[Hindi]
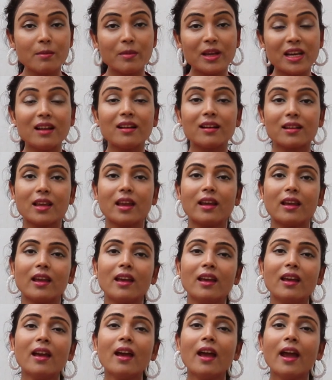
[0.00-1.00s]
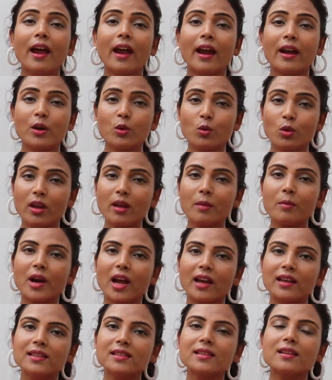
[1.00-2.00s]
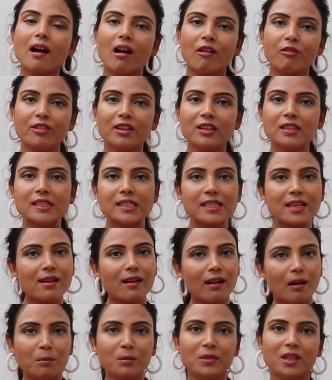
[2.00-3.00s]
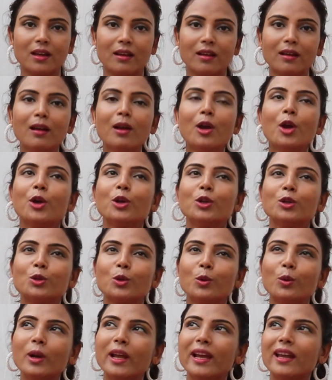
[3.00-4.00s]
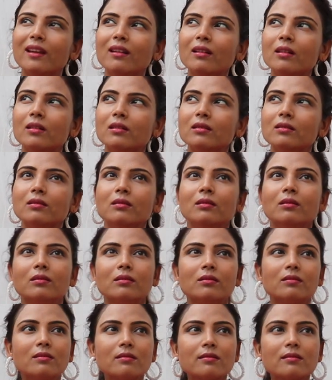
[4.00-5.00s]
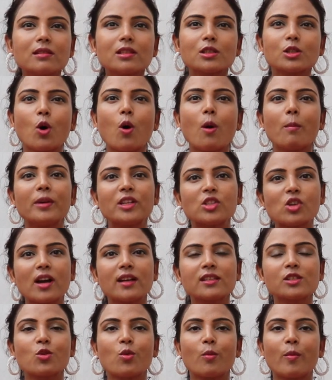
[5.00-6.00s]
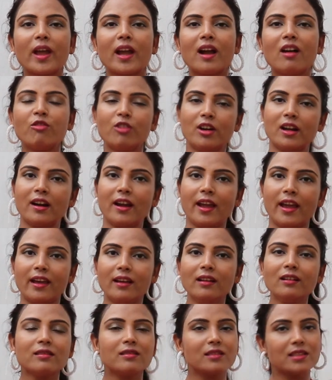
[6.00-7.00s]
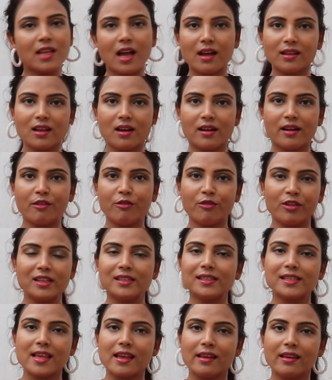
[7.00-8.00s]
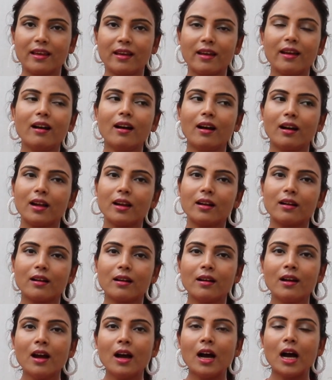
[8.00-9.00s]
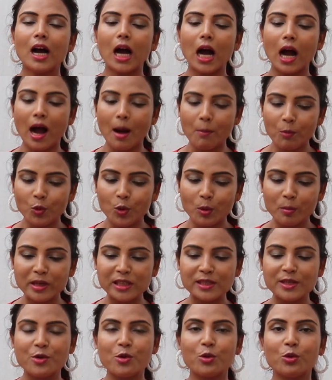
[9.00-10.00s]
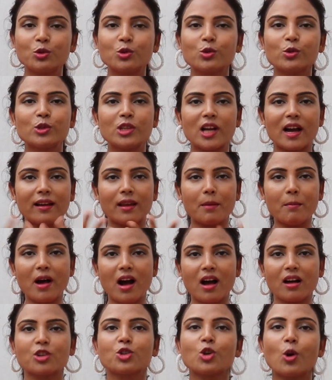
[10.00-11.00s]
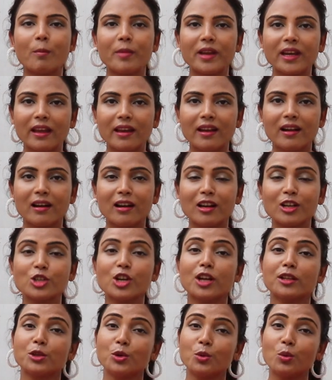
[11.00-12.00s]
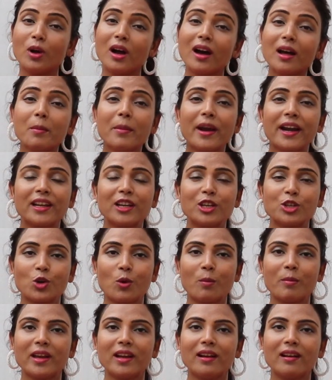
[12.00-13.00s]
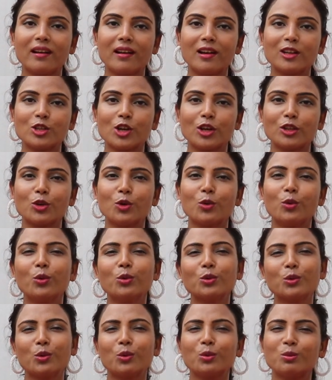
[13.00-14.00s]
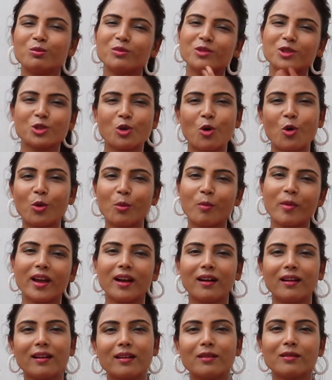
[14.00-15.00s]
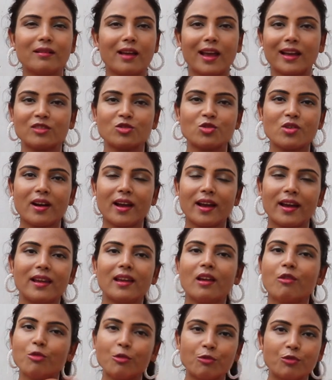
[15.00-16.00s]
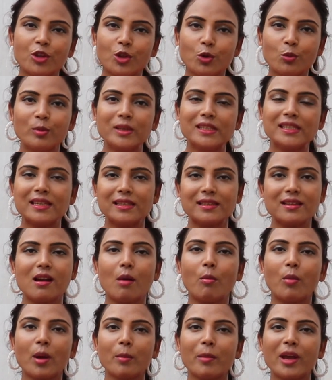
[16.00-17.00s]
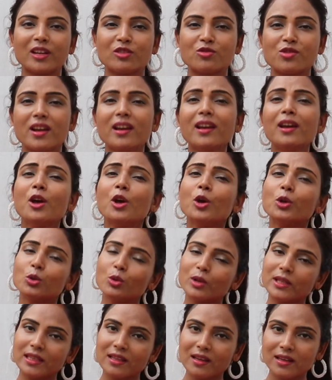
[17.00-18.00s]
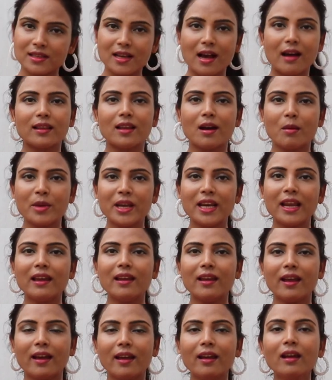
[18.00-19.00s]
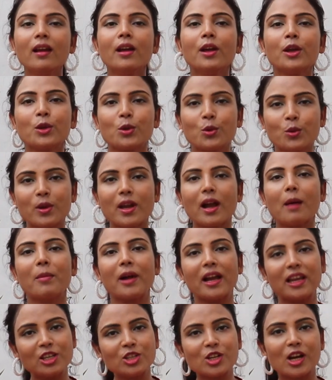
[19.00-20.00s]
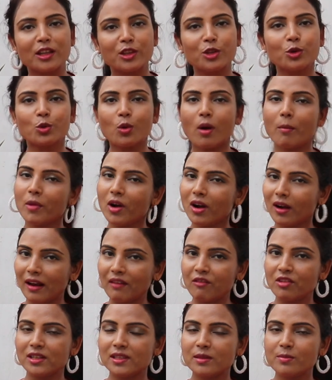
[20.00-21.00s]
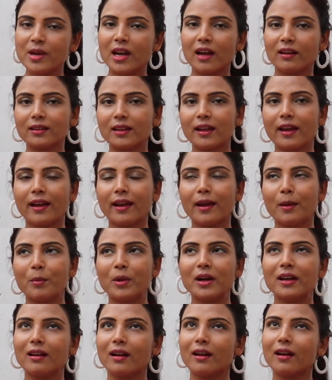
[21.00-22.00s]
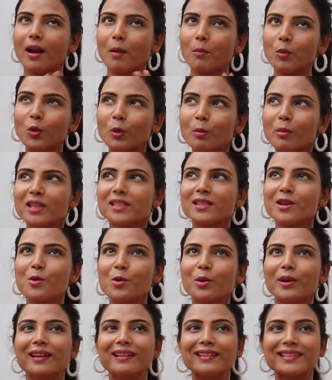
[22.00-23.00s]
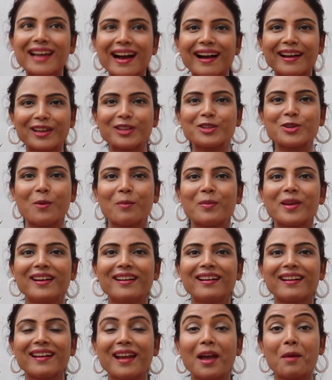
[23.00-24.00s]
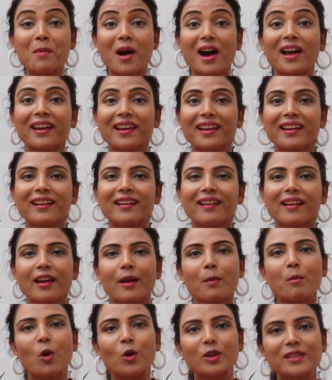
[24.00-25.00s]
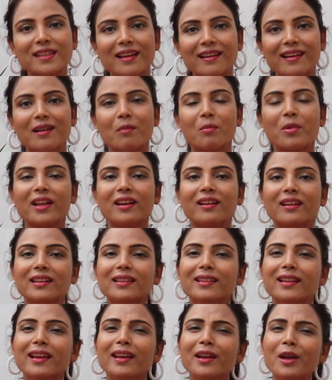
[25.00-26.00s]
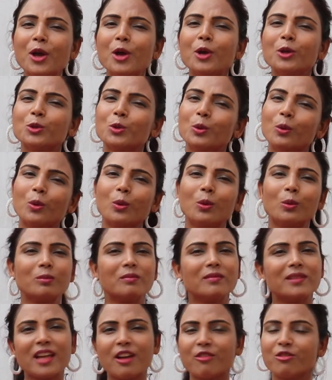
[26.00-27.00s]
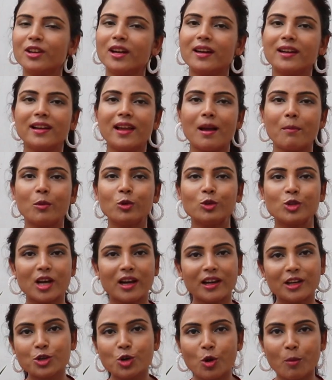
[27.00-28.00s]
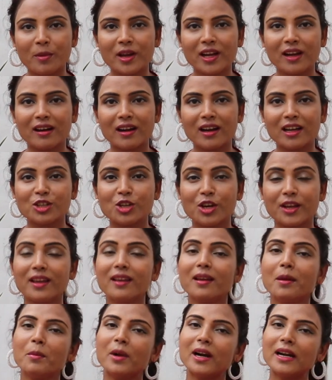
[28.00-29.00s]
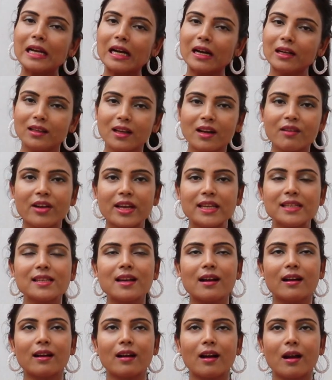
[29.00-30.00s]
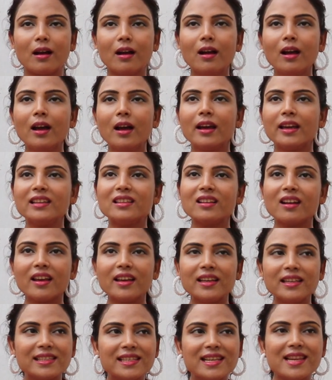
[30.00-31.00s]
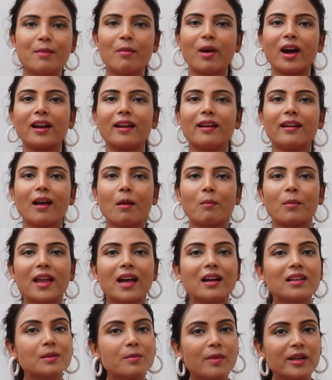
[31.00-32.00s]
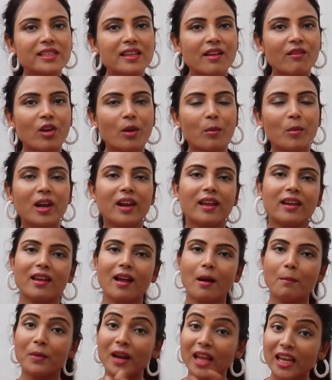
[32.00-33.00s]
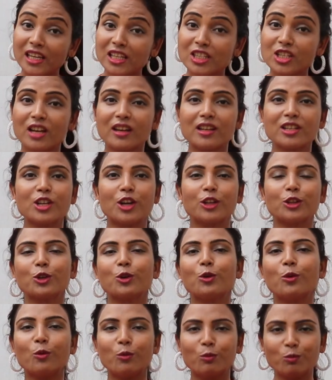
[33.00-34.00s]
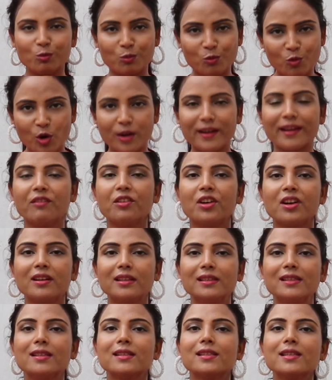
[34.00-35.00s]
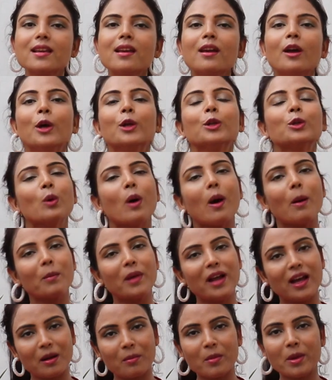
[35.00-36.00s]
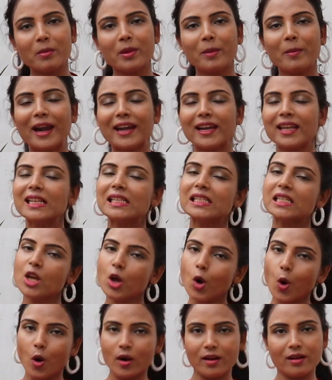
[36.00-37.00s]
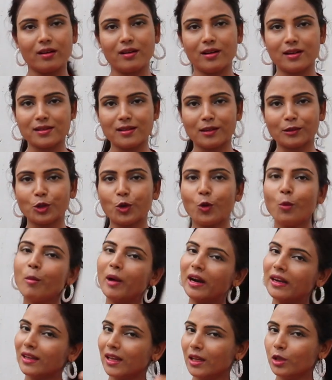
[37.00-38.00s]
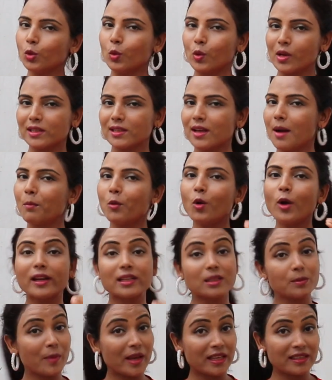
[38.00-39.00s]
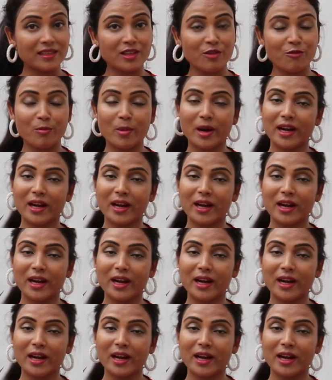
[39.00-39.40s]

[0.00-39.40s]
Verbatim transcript: सिमिलर देखे एंड उनके प्राइस काफ़ी इनसे कम थे तो लेकिन सौ पचास रुपये का फ़र्क है ज़्यादा डिफरेंस नहीं है अगर आप उनमें से हो जो जाके बाहर शॉपिंग नहीं करना चाहते हो घर बैठ के शॉपिंग करना चाहते हो तो सौ रुपये अगर एक्स्ट्रा है या फिफ्टी रुपीज़ किसी कपड़े में एक्स्ट्रा है तो इतना ज़्यादा भी नहीं है क्योंकि आप कहीं जाते हो तो आपका कन्विंस भी लगता है बट अगर आप उनमें से हो कि जाके शॉपिंग करना है बारगेन करना है बहुत सारे कपड़े ख़रीदने तो डेफिनेटली आपको जाके शॉपिंग करना चाहिए बट अदरवाइज़ अगर इतना ईजिली मार्केट आपके आसपास अवेलेबल नहीं है आप नहीं जाना चाहते हो वॉट एवर रीज़न अमेजोन से तो आप घर में भी बैठे इसे ऑर्डर कर सकते हो बट ये थोड़ा सा आपको एक्सपेंसिव